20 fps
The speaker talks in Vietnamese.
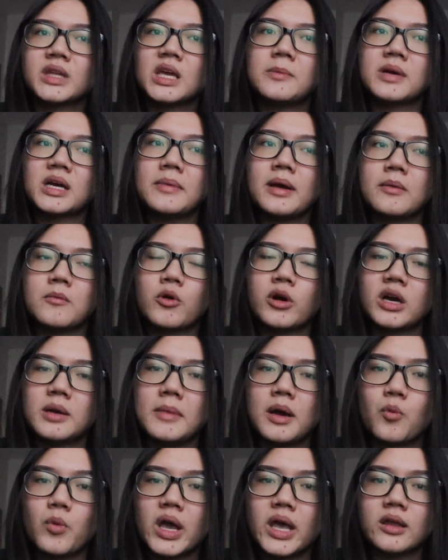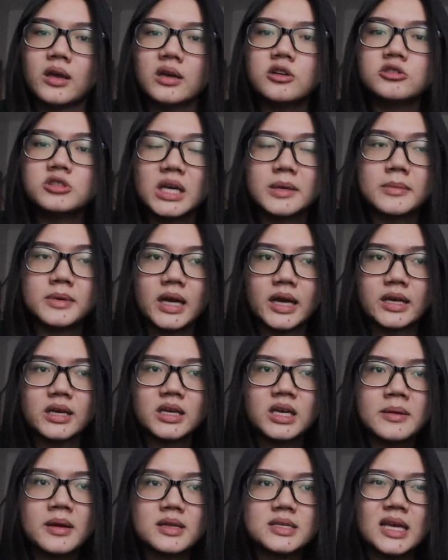khi mà các bạn một khi các bạn quen những cái đứa tây bên này
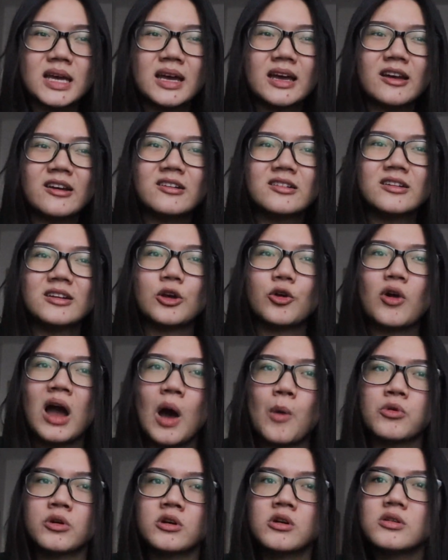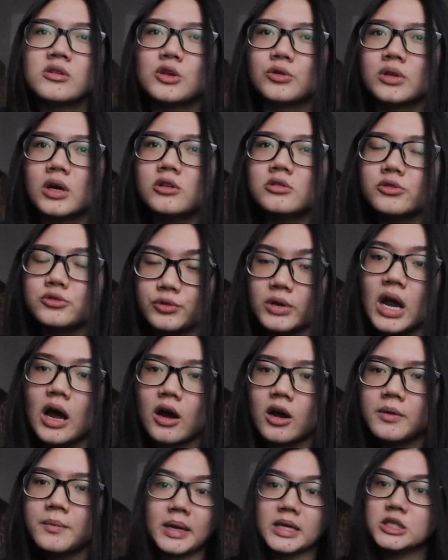ấy, các bạn sẽ kiểu học được rất là nhiều thứ từ tụi
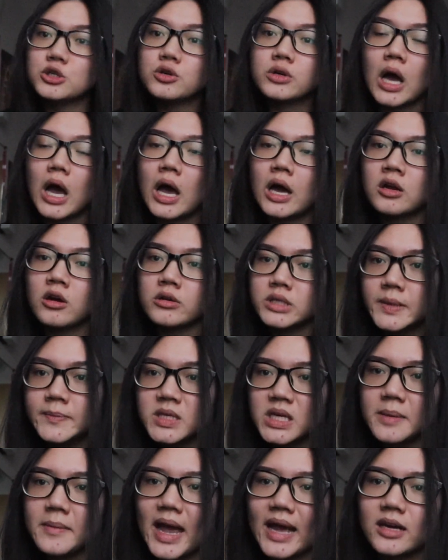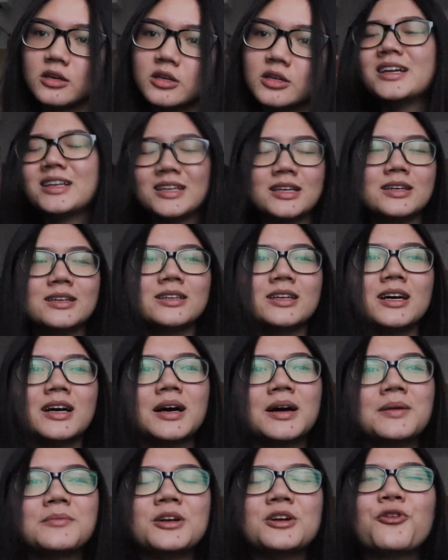nó mà chưa kể nó còn giúp cho các bạn nữa nên
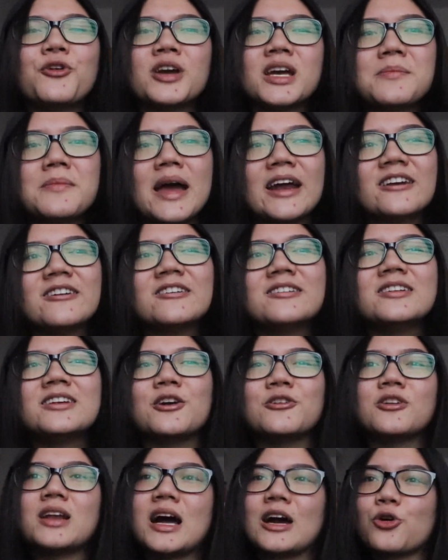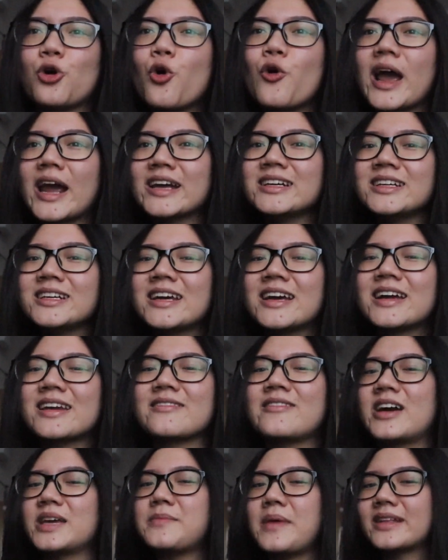uh, mình khuyên các bạn nên kiểu như là cố gắng
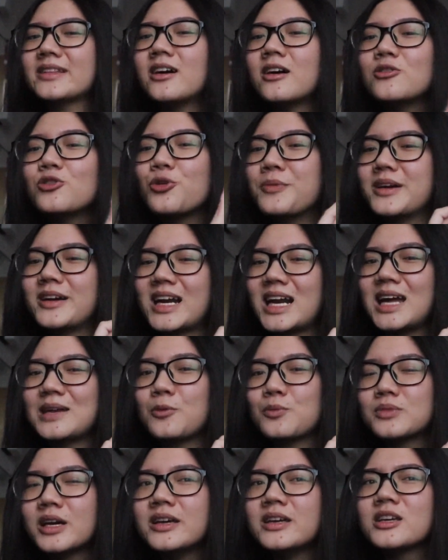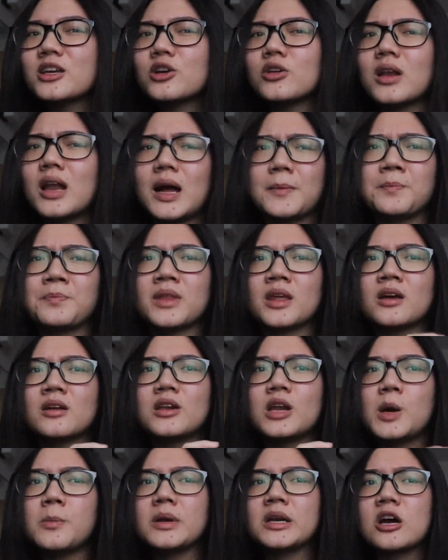đẩy bản thân của mình ra một tí kiểu là
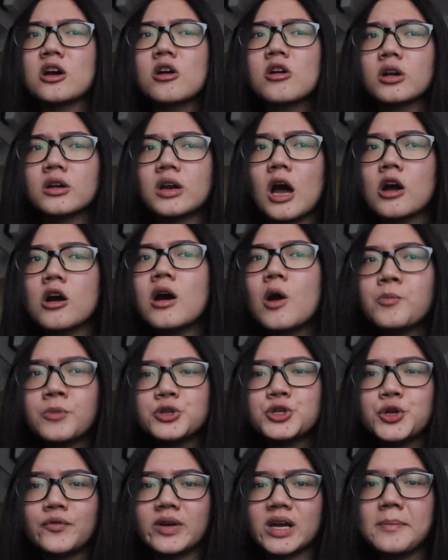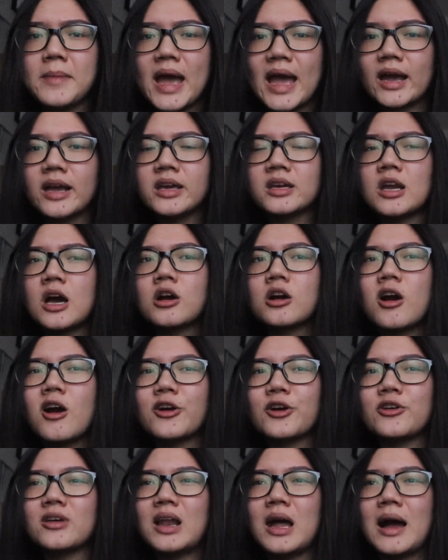nếu mà nó, nó có không nói chuyện với các bạn ấy nó có
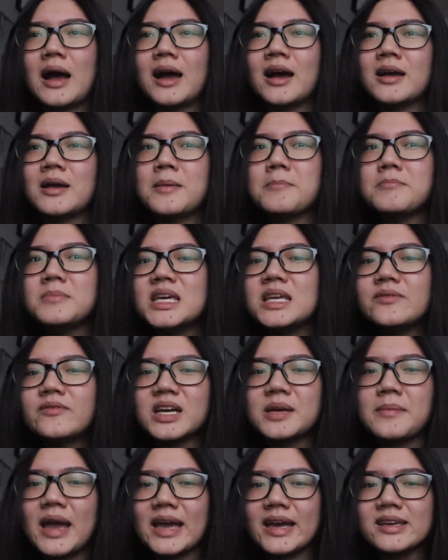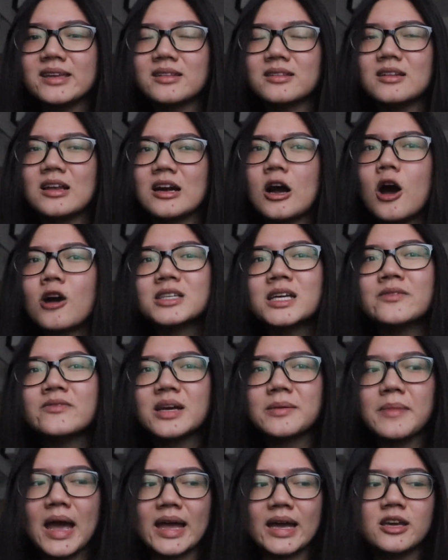kiểu như là mean với các bạn ấy tức là khó tính
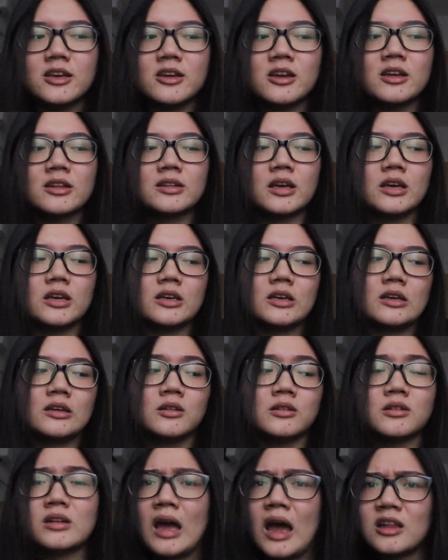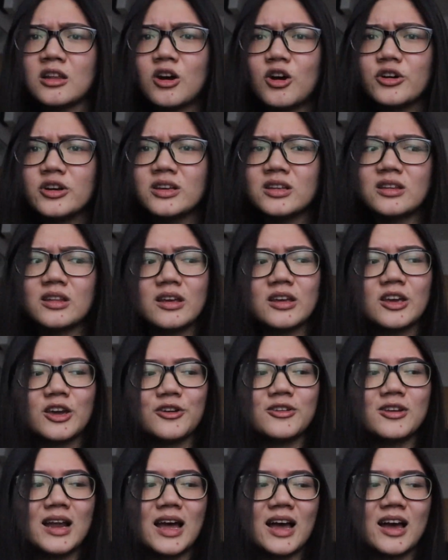với các bạn ấy thì kể thôi thì
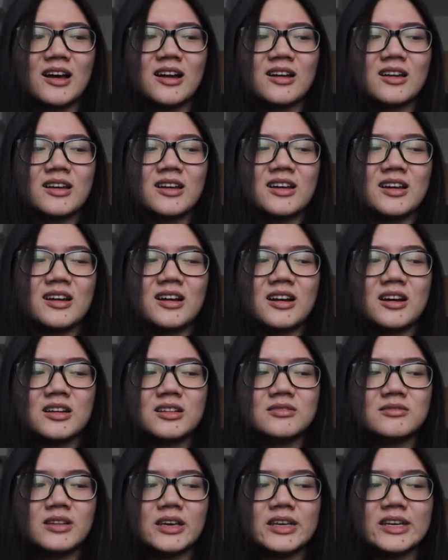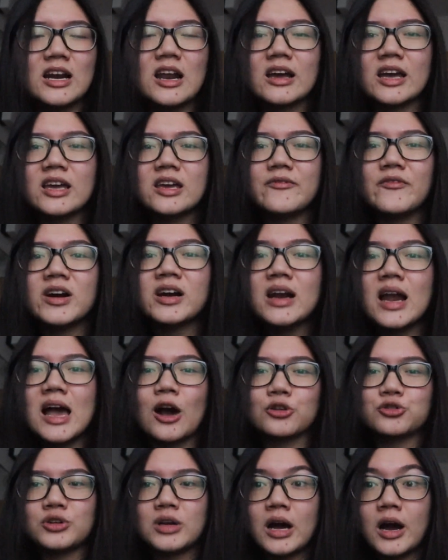kiểu như là uh, thì đó là cái vấn đề
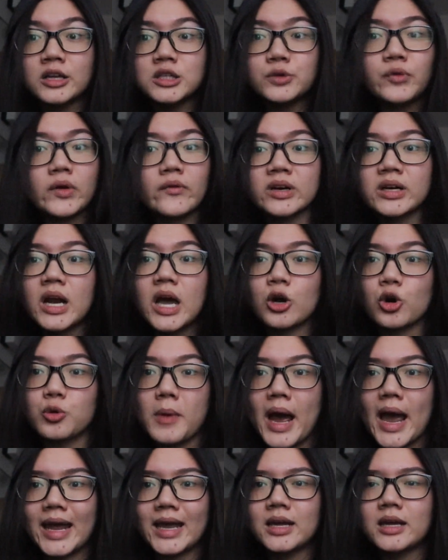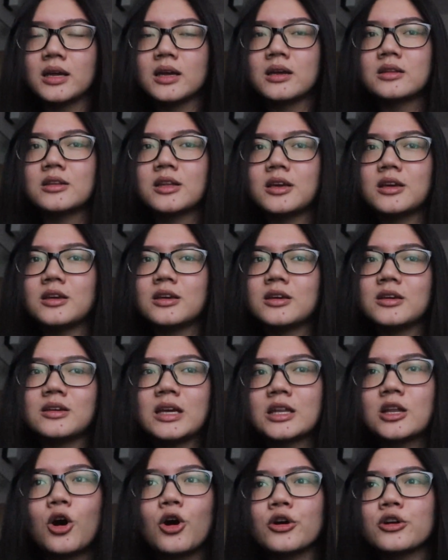của tụi nó chứ không phải vấn đề của bạn thì
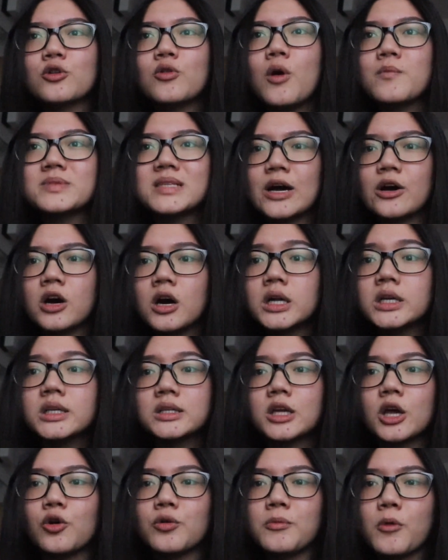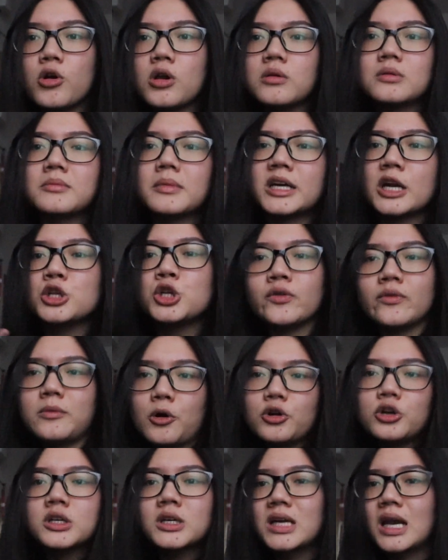thôi cũng không sao hết kiểu mỗi lần mình nói chuyện
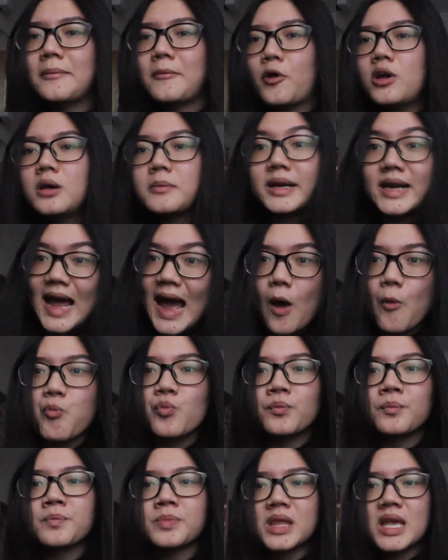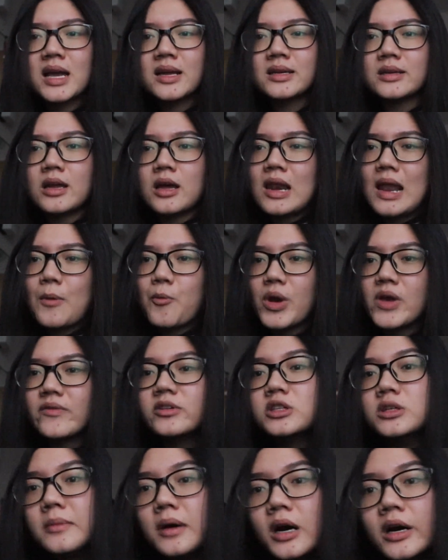mỗi người là mỗi lần mình học cách để làm quen
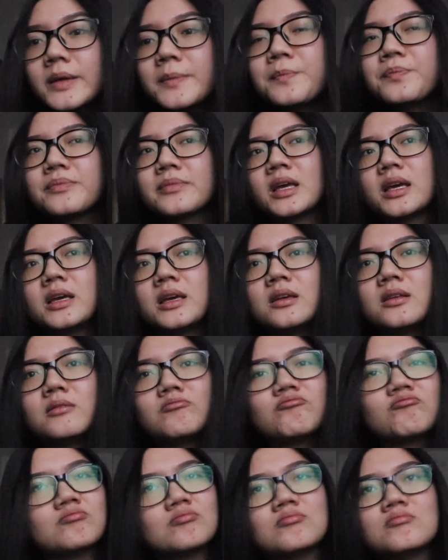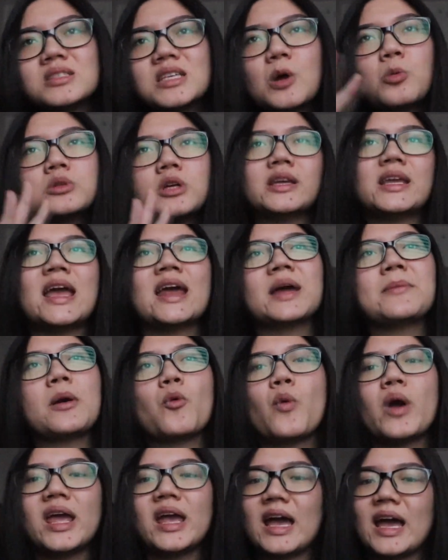với người mới thì sau một thời gian các
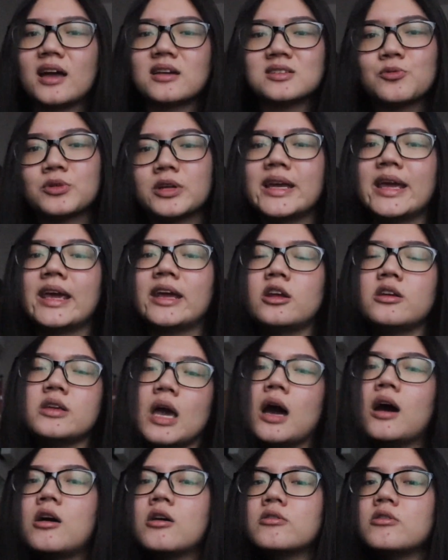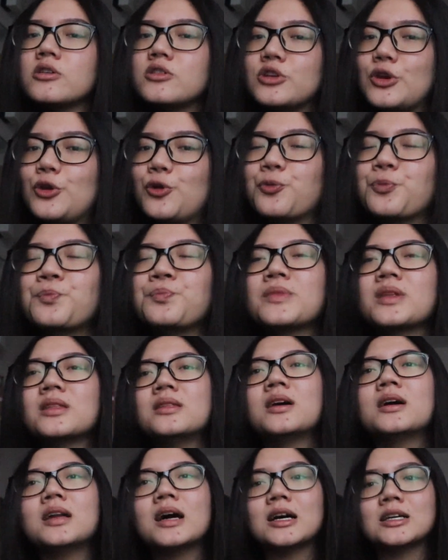bạn quen à sau một thời gian thì nó dễ hơn rất là nhiều
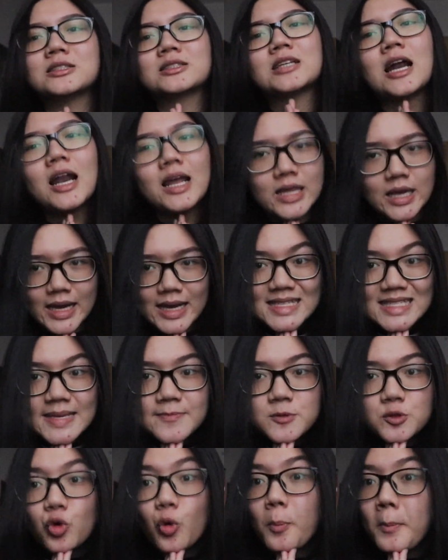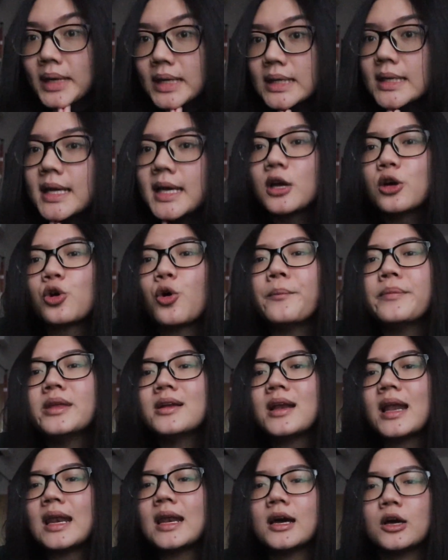nên ừ, đó là những cái tips của mình cũng
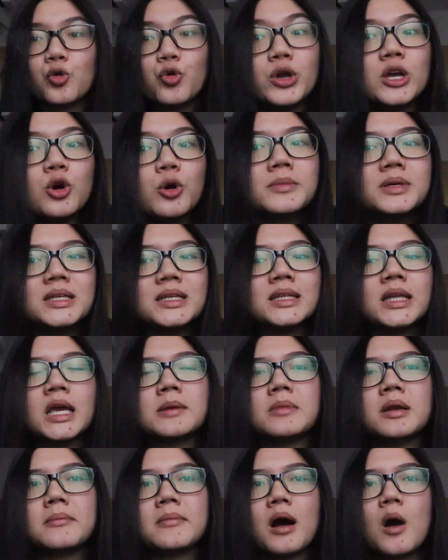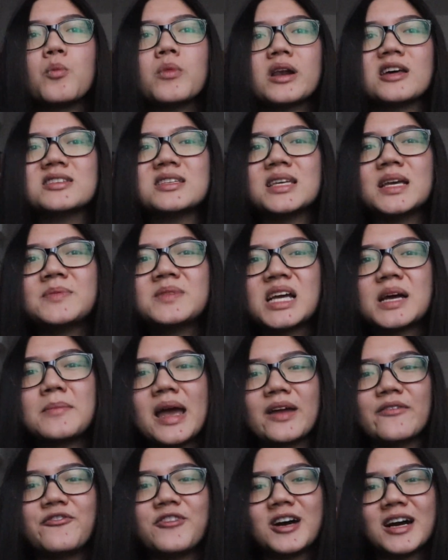như là lời khuyên của mình thì mình mong là nó sẽ giúp cho các
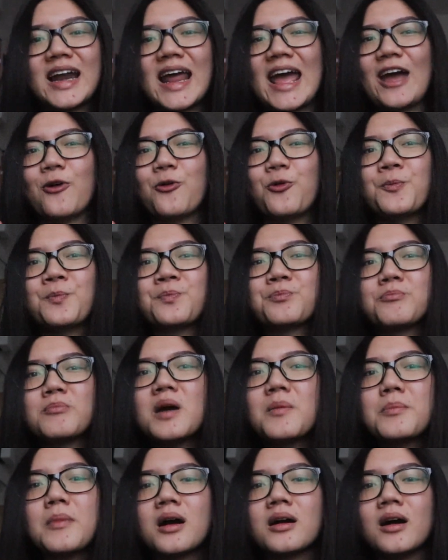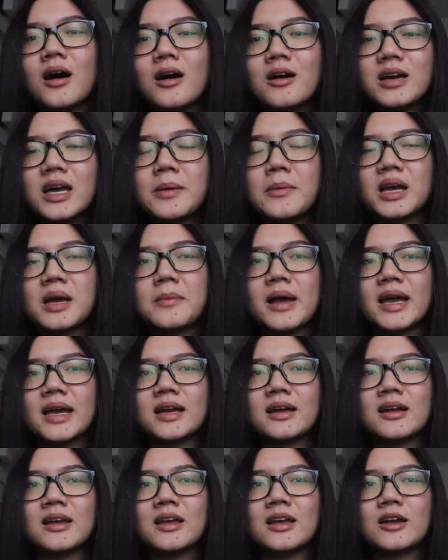bạn phần nào bớt bỡ ngỡ khi mà các
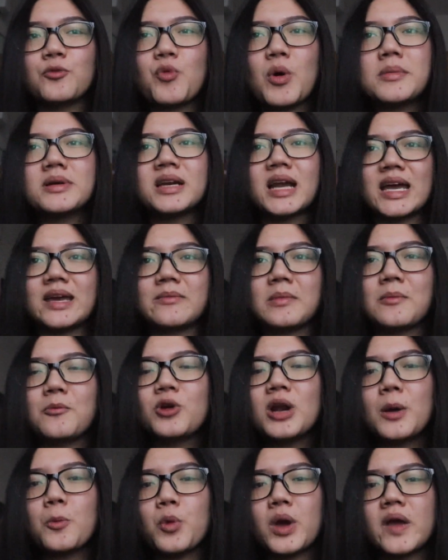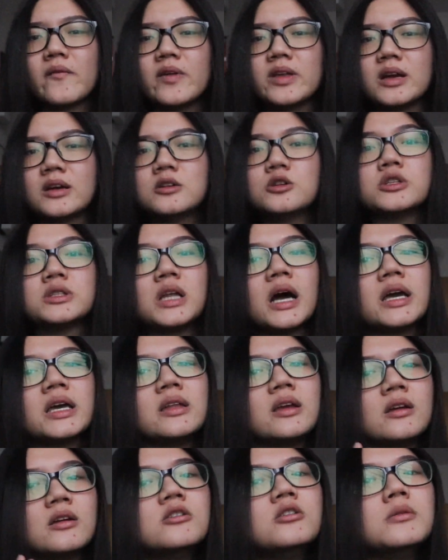bạn qua bên này muốn làm quen với những người
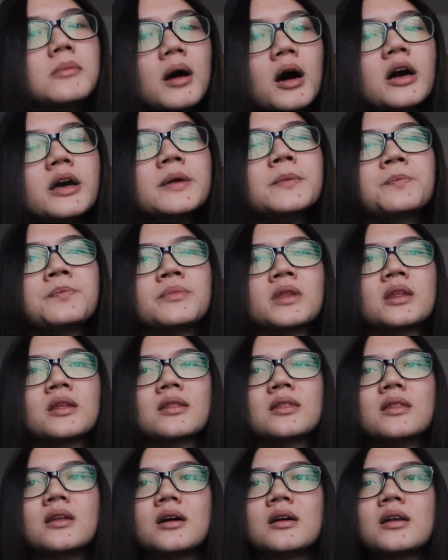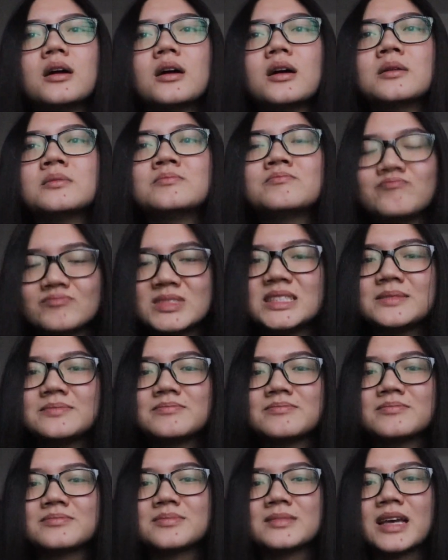tây những người mới nên uh,
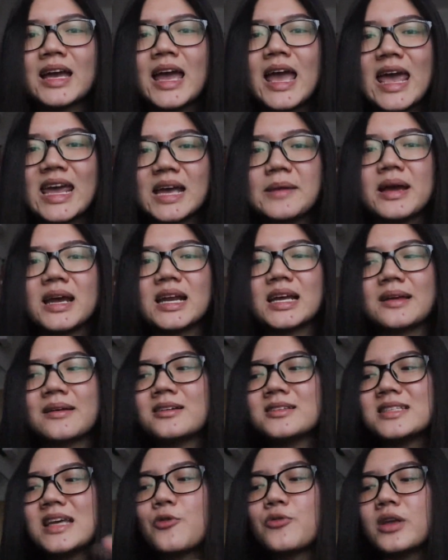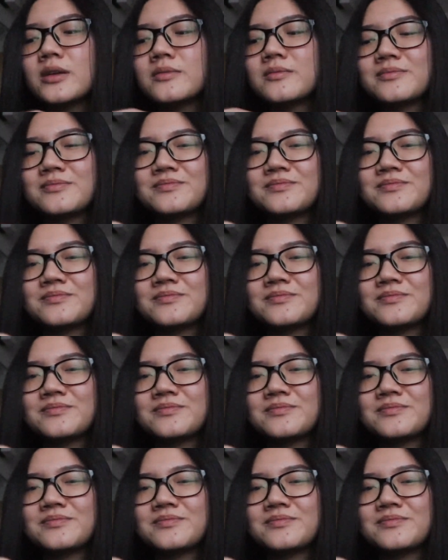hẹn các bạn ở sau nhé